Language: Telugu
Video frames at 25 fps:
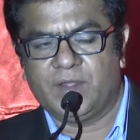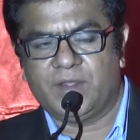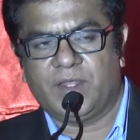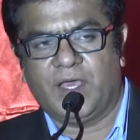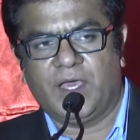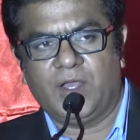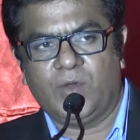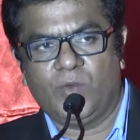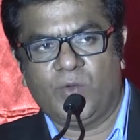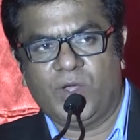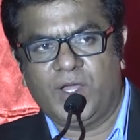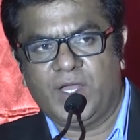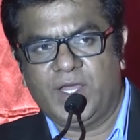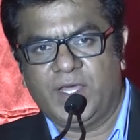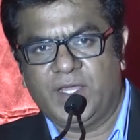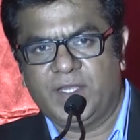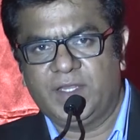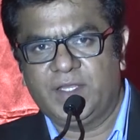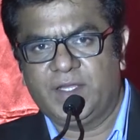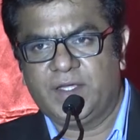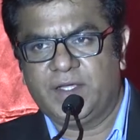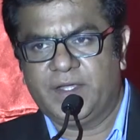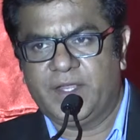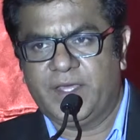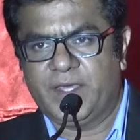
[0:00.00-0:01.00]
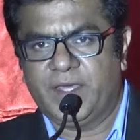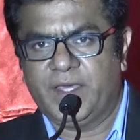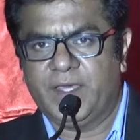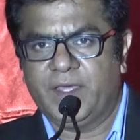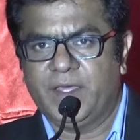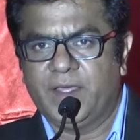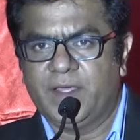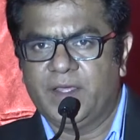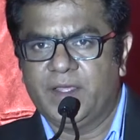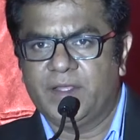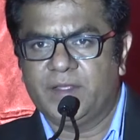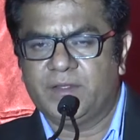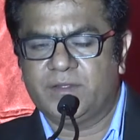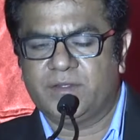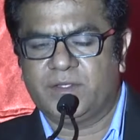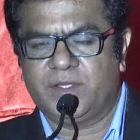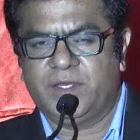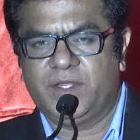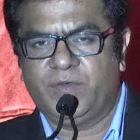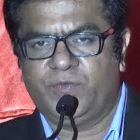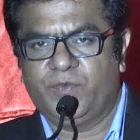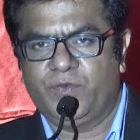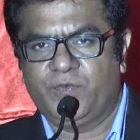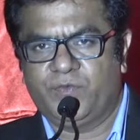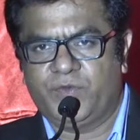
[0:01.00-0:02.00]
దానివల్ల ఏంటంటే
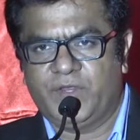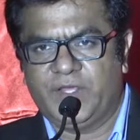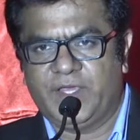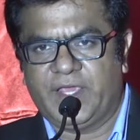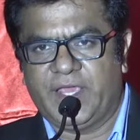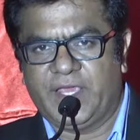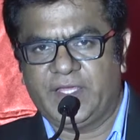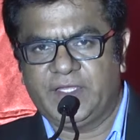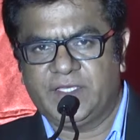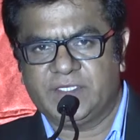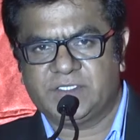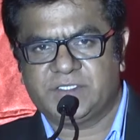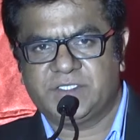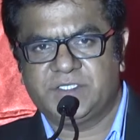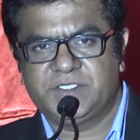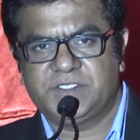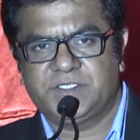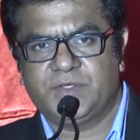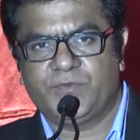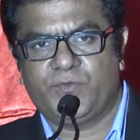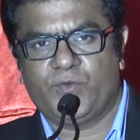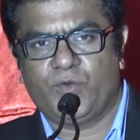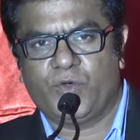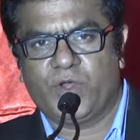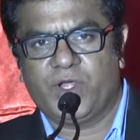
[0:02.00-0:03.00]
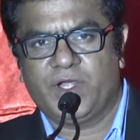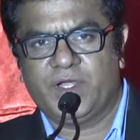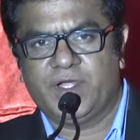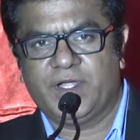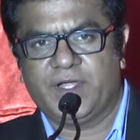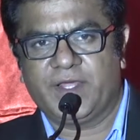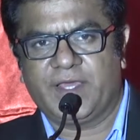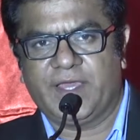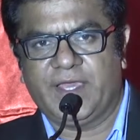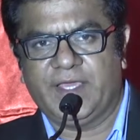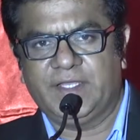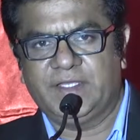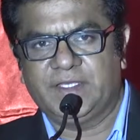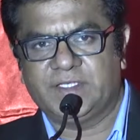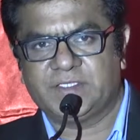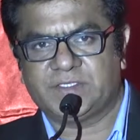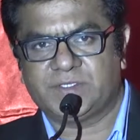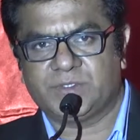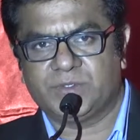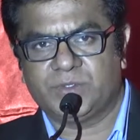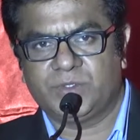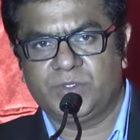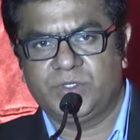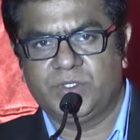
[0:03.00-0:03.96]
త్రీ ఫిఫ్టీ కేజెస్ నుంచి ఫోర్ హండ్రెడ్ కేజెస్